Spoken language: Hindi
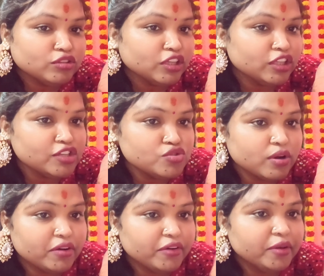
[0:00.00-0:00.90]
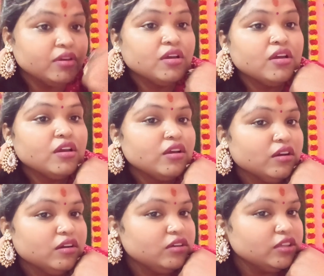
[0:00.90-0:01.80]
देता है ज्वेलरी
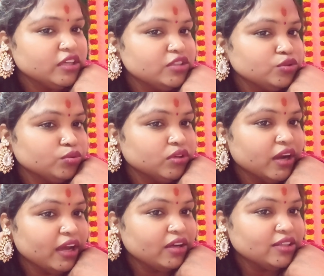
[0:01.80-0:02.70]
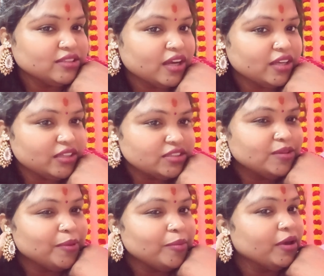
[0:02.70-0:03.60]
और ये सूट लहंगा सारे किसी
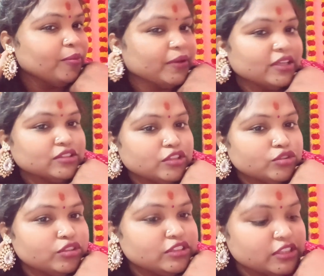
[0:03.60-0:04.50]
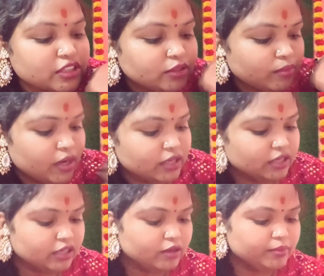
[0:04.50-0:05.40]
पे भी आप पहन सकते हो इसके साथ मानटी
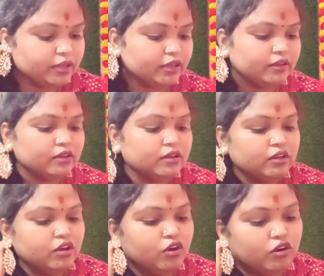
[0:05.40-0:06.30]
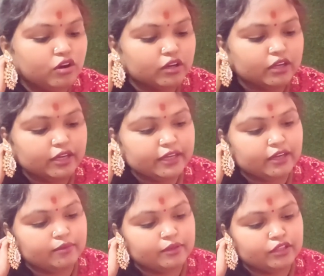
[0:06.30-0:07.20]
का भी है और गले का
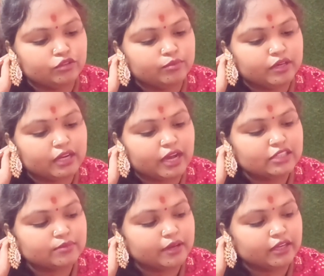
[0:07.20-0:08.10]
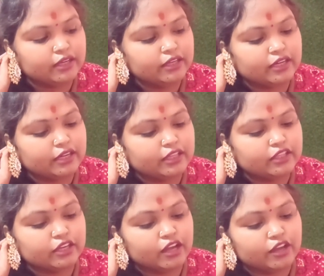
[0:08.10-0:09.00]
भी है तो बट आज मैं गले का नहीं
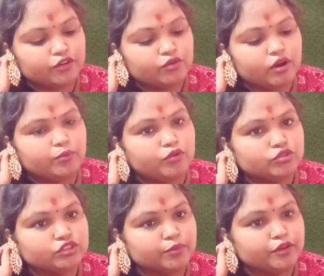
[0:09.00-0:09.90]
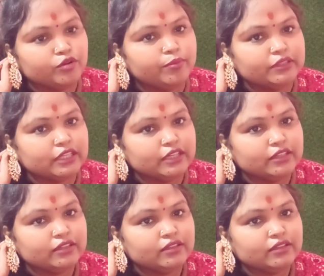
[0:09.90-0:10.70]
दिखा रही हूँ आप लोग सभी को पता है